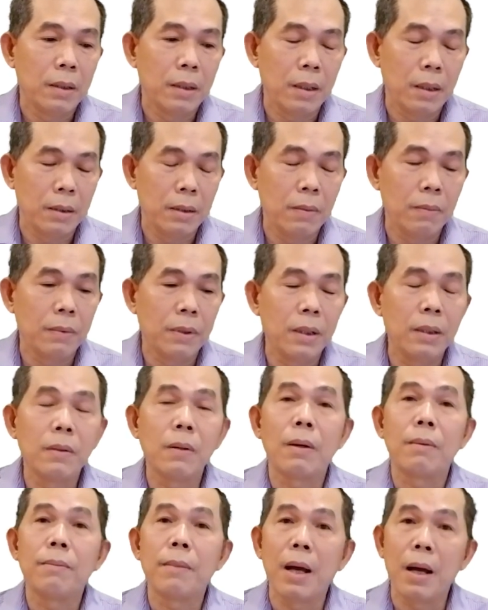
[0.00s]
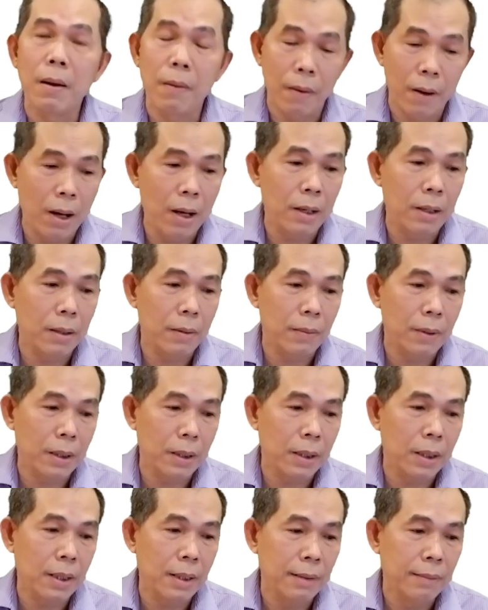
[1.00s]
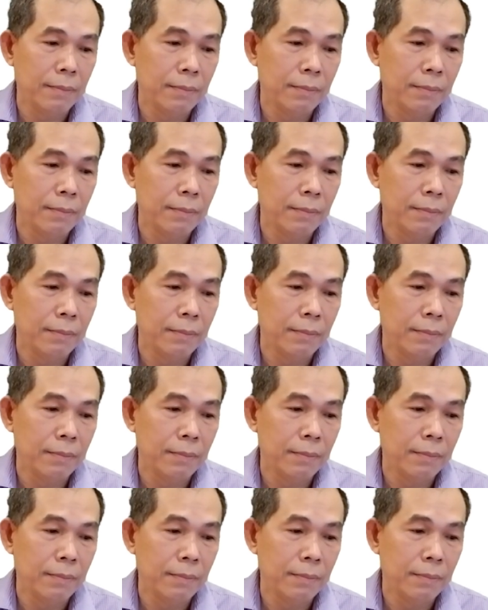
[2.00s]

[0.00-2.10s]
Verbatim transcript: là dùng kỹ thuật mã hóa đó các bạn nhé